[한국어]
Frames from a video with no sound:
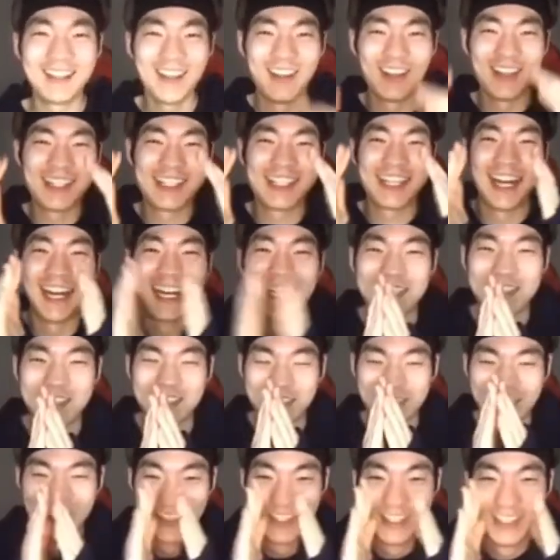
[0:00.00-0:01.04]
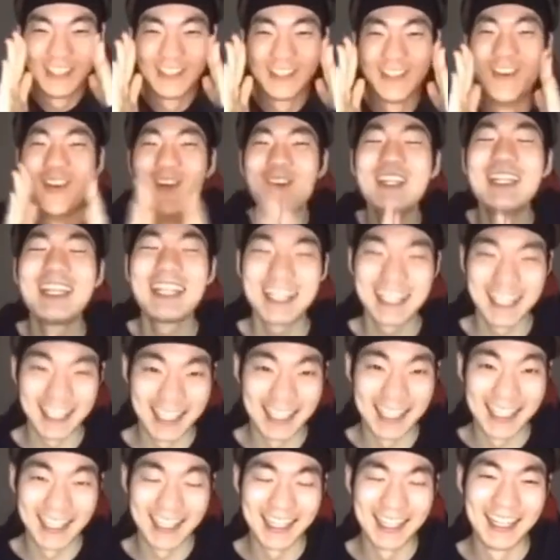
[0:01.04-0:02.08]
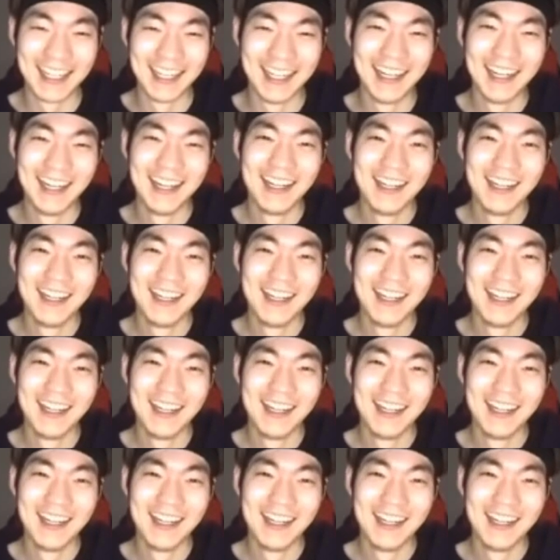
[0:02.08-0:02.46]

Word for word: 학교를 가도 노니까